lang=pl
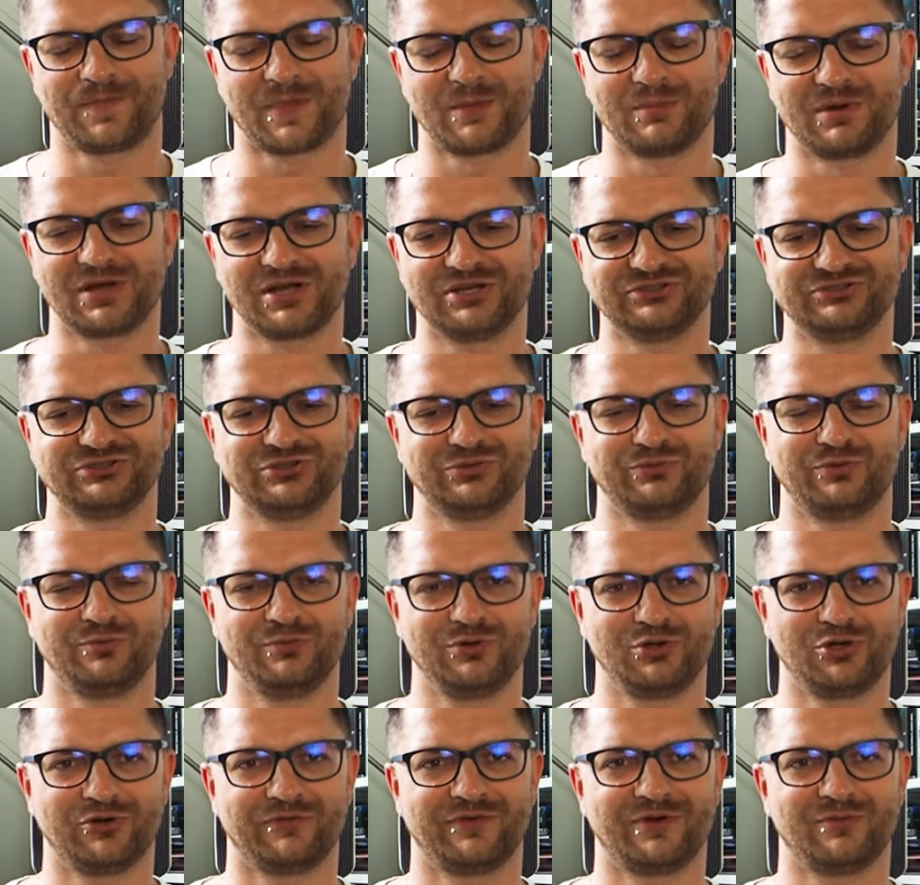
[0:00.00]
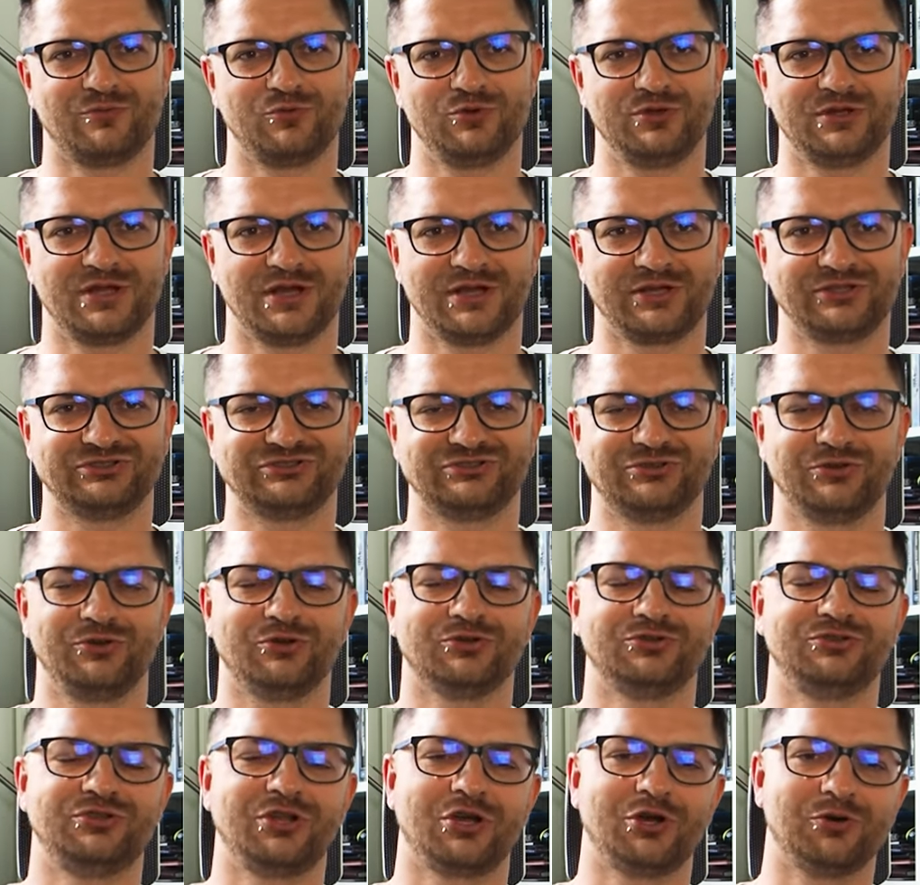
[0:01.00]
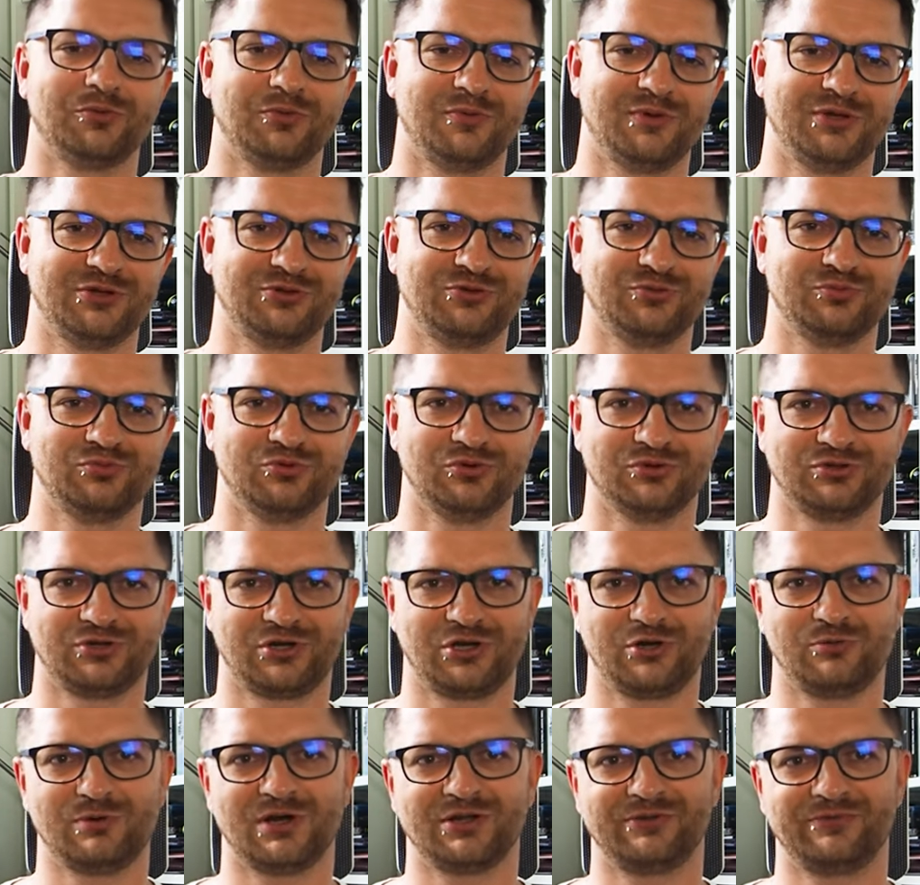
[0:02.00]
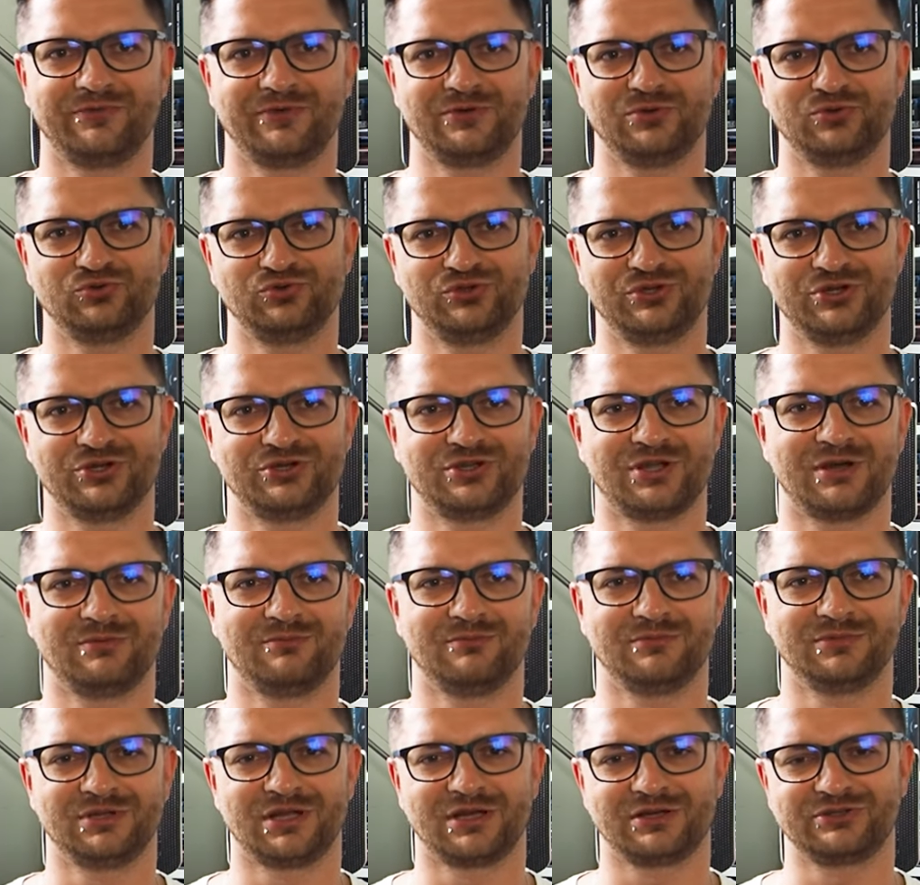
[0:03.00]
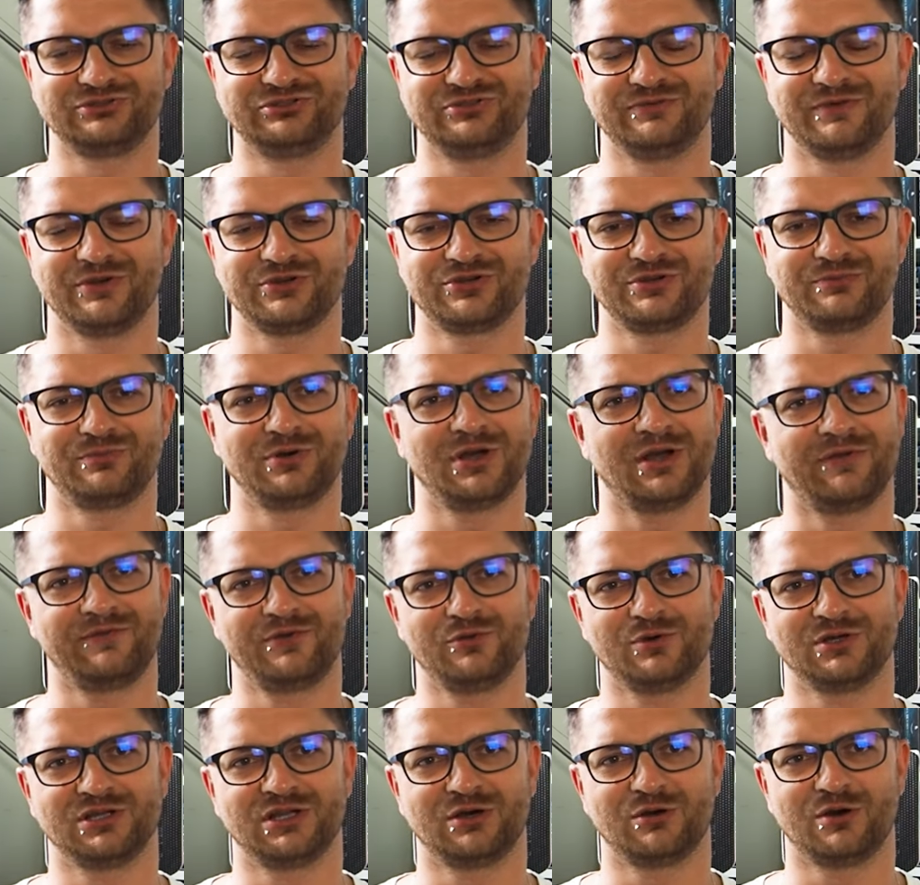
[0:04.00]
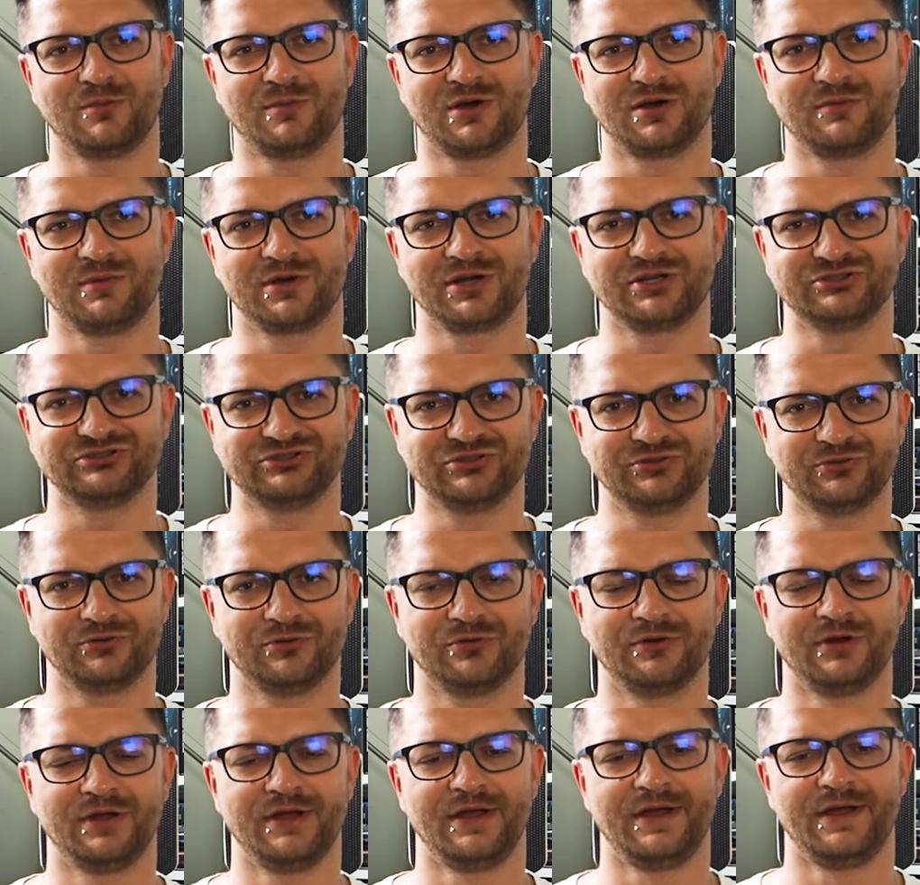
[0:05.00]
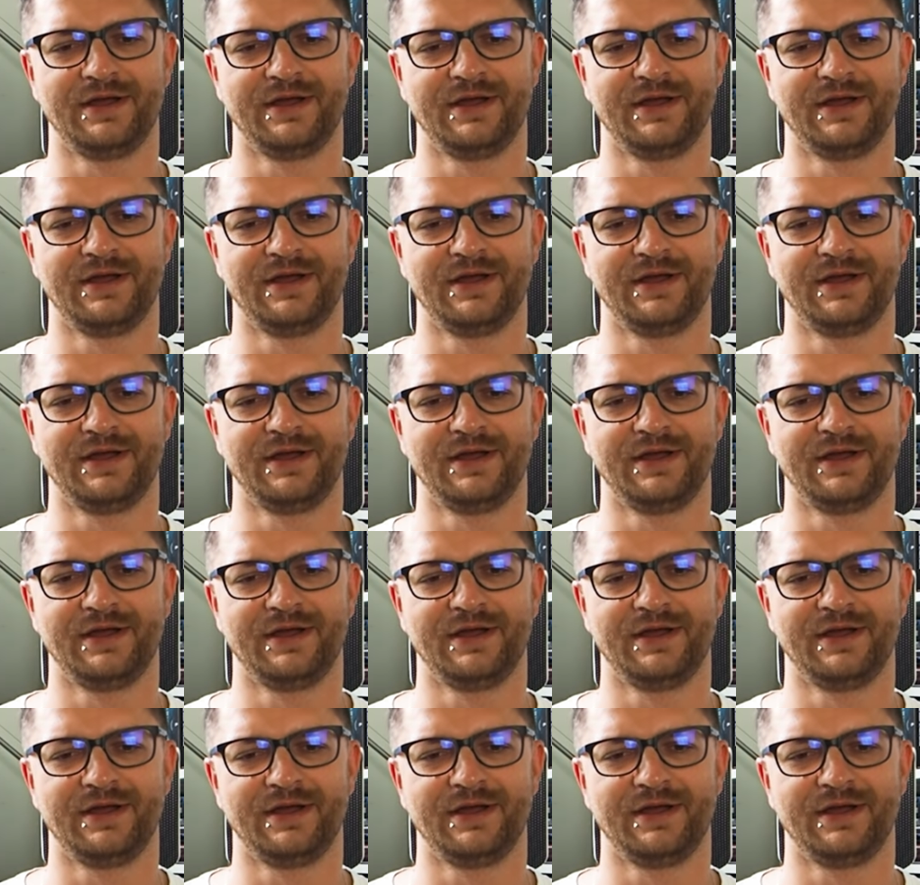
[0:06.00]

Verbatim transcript: magazyn opublikował mój tekst, no i od tego momentu było trochę łatwiej. Już gdzieś tam tak syła się pojawiła na łamach magazynu.